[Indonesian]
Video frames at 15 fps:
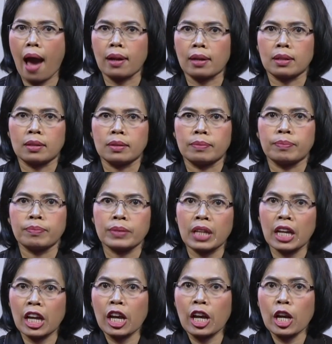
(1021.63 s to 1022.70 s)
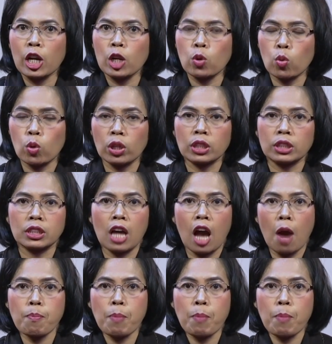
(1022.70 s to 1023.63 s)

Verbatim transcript: Indonesia bangsa yang luar biasa.